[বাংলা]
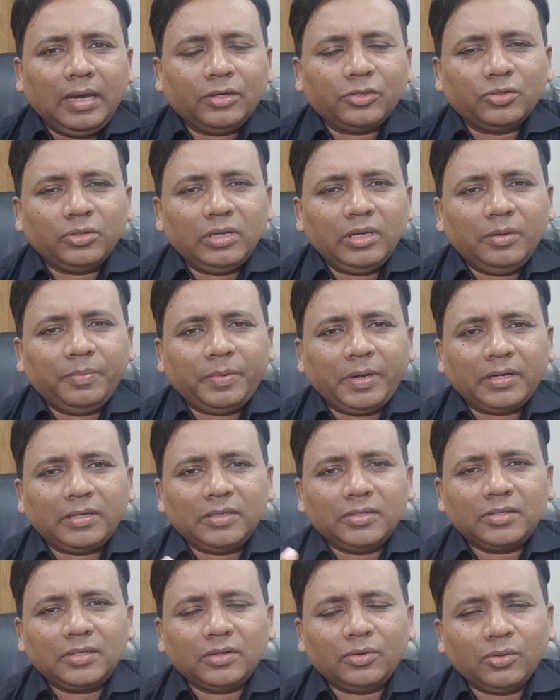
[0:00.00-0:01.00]
আসলে এই
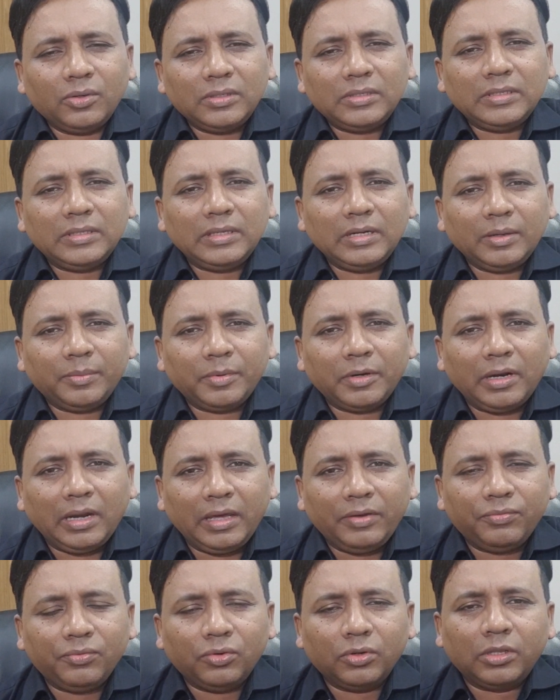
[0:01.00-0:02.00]
প্র্যাকটিসটা করে যেদিন আমরা
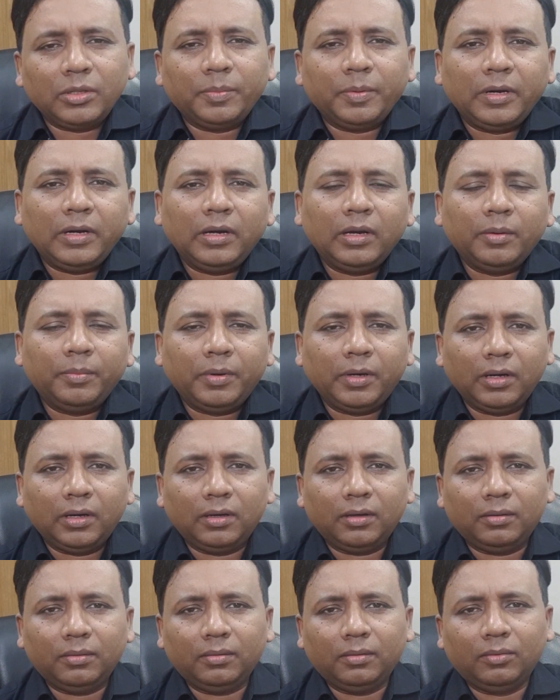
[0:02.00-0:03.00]
লাইভ করতে পারি না বা
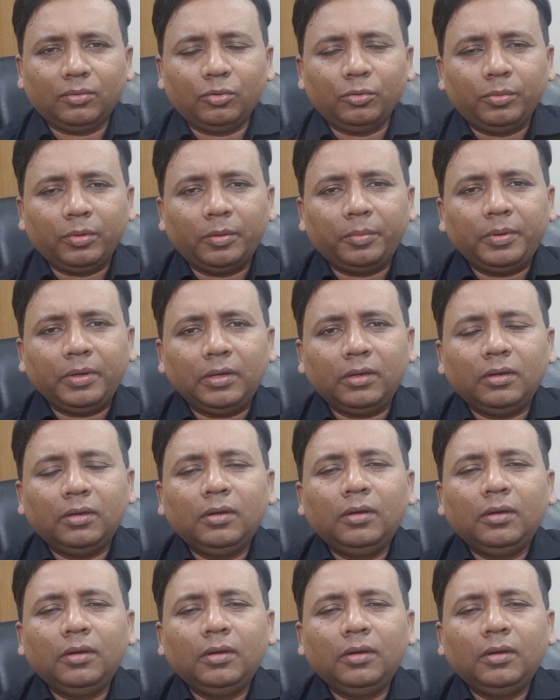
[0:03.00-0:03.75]
ওইভাবে